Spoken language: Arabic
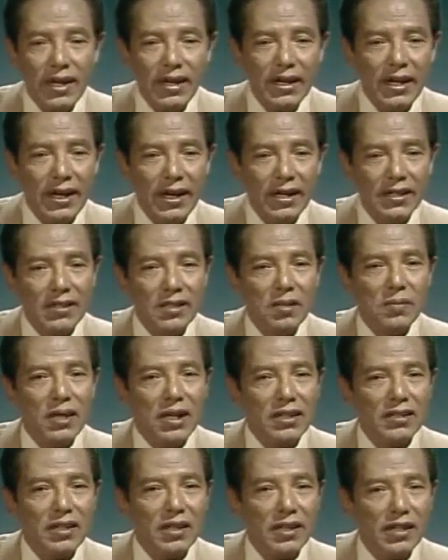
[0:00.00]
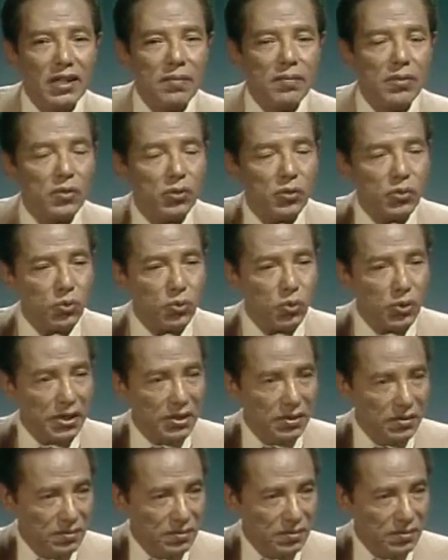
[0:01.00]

انا حدي بعض الغيب لرسلي